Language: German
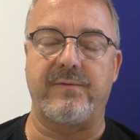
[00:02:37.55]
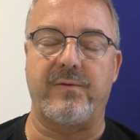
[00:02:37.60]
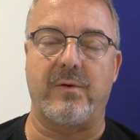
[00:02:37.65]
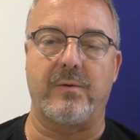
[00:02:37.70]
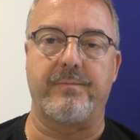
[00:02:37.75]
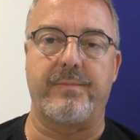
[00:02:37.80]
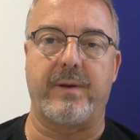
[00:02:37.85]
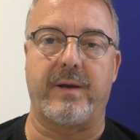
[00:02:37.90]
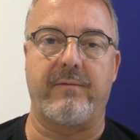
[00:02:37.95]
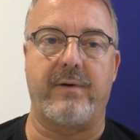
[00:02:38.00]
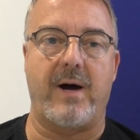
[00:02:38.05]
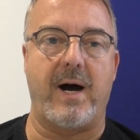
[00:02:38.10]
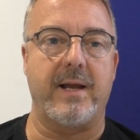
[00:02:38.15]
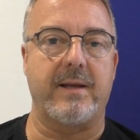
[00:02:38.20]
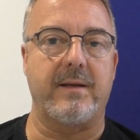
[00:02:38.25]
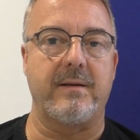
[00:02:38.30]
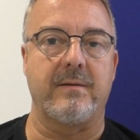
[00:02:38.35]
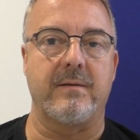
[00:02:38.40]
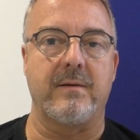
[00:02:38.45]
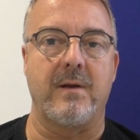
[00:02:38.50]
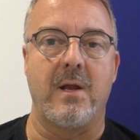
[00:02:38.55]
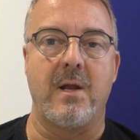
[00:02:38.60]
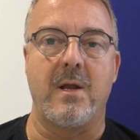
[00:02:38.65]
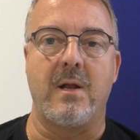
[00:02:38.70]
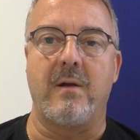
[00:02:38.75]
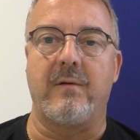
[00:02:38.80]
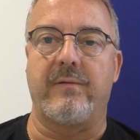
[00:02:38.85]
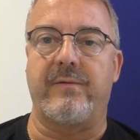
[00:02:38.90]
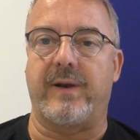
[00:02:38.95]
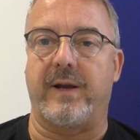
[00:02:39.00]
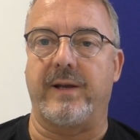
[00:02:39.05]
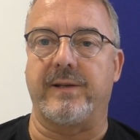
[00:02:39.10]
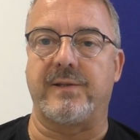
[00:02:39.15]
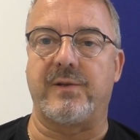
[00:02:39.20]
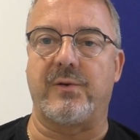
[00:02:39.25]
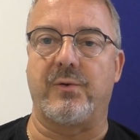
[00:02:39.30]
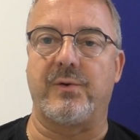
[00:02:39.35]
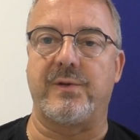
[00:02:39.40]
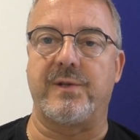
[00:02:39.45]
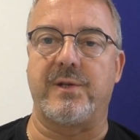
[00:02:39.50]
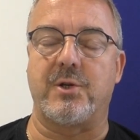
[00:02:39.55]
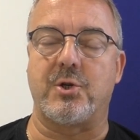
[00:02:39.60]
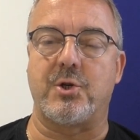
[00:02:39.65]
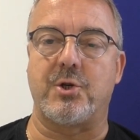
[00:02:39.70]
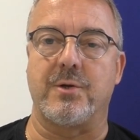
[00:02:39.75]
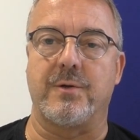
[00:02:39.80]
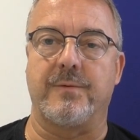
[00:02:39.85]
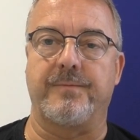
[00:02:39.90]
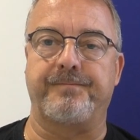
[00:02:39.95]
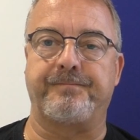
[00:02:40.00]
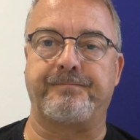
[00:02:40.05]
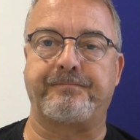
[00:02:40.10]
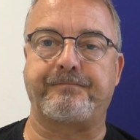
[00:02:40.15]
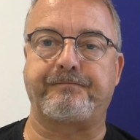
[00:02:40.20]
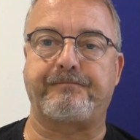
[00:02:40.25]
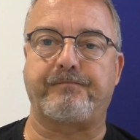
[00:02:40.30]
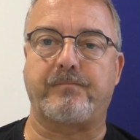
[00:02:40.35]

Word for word: von privaten französischen